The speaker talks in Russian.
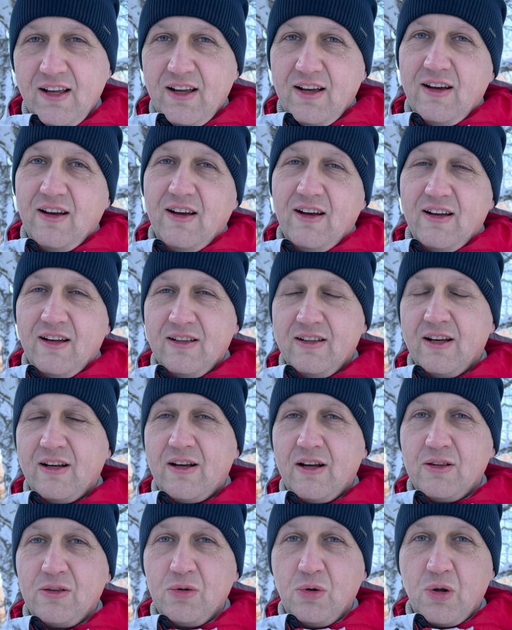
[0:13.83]
а, на
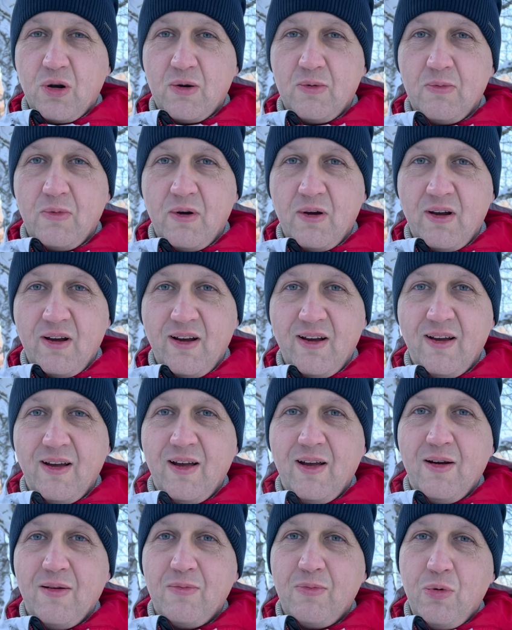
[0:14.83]
котором
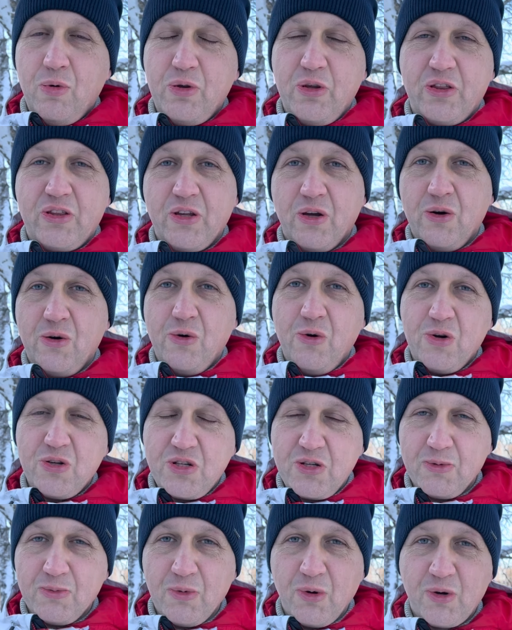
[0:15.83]
будет
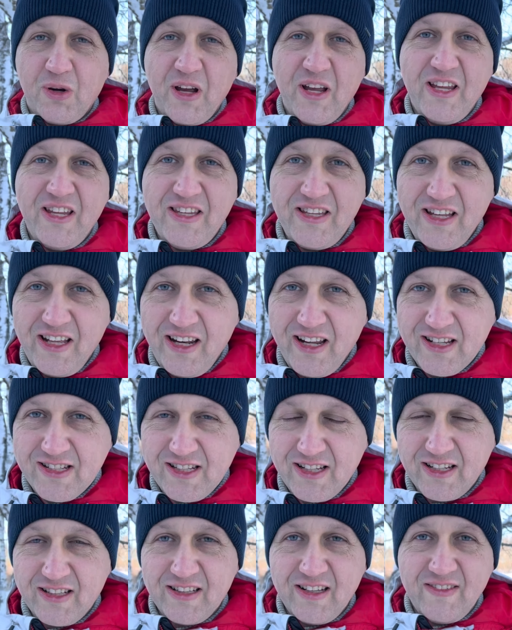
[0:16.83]
очень много
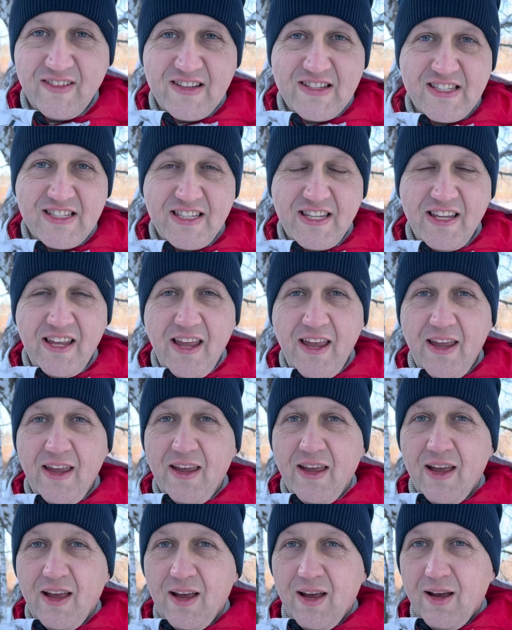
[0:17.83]
интересных
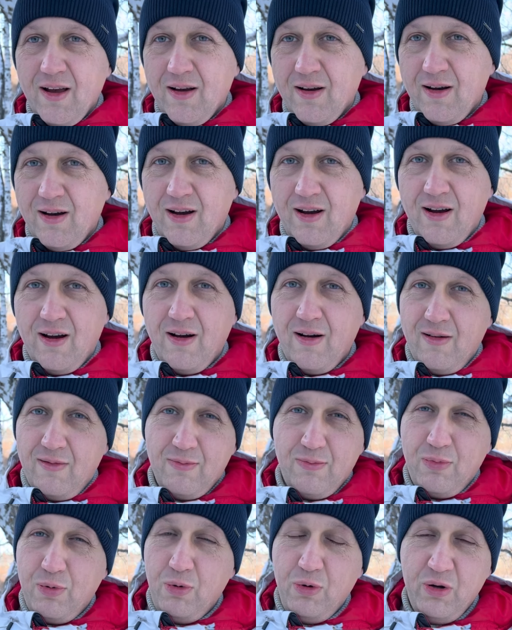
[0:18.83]
новостей, а,
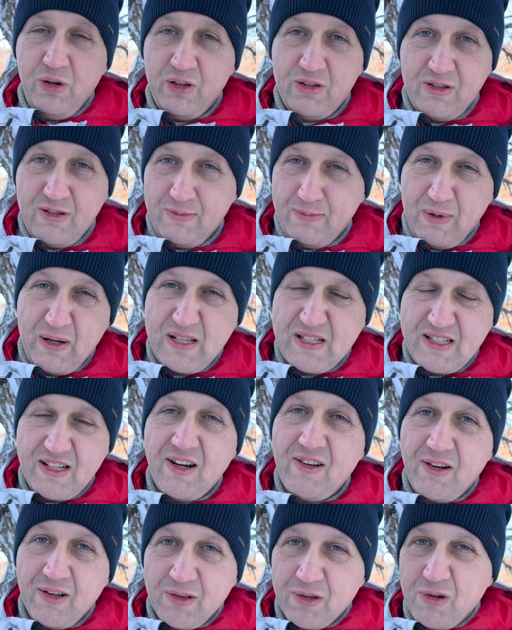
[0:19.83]
будет
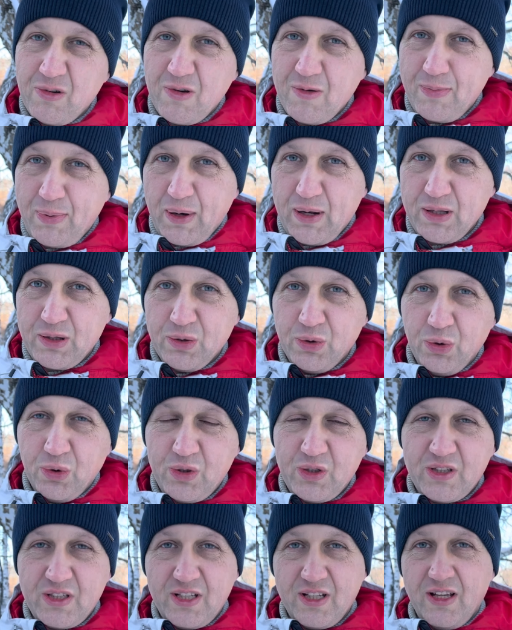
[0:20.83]
представлен новый
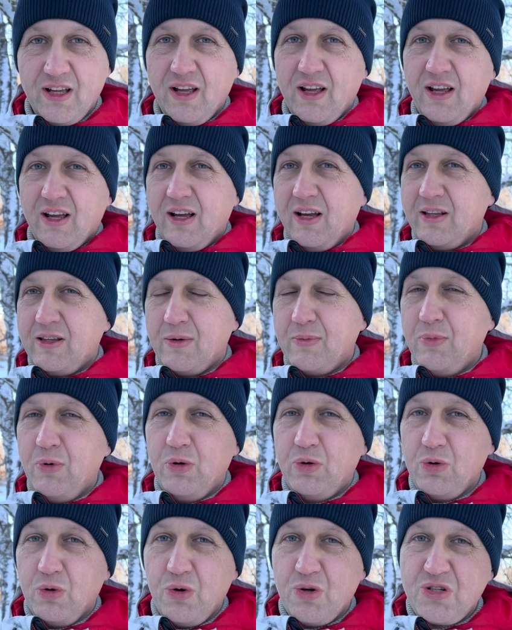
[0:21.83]
продукт. Это
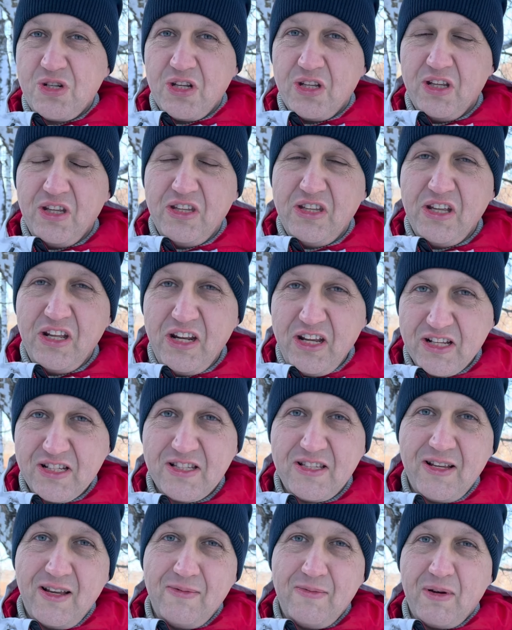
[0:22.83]
будет очень
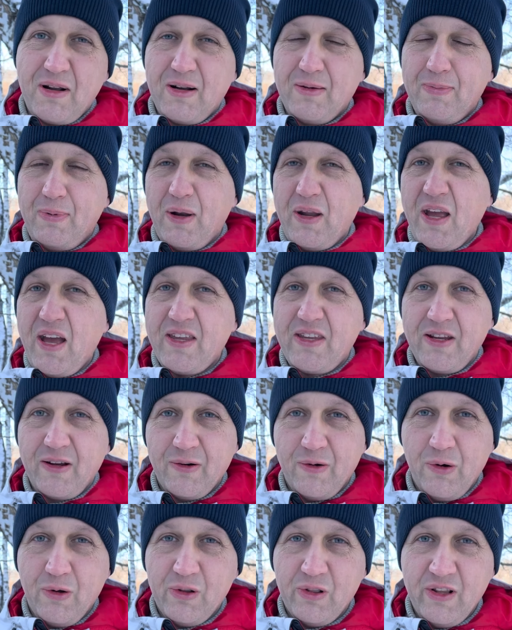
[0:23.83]
интересное мероприятие
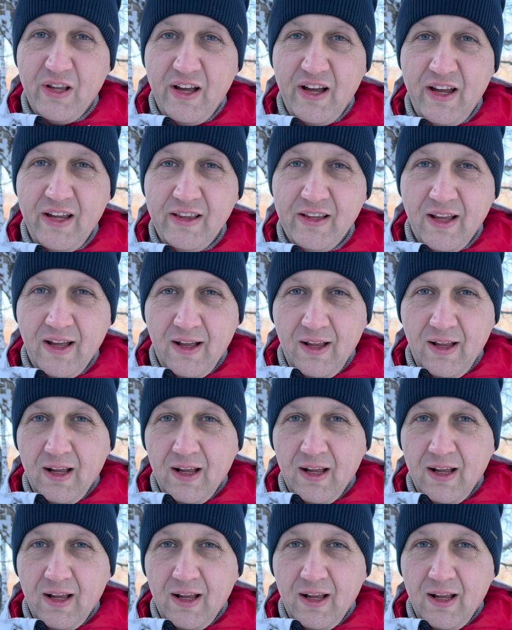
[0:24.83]
онлайн.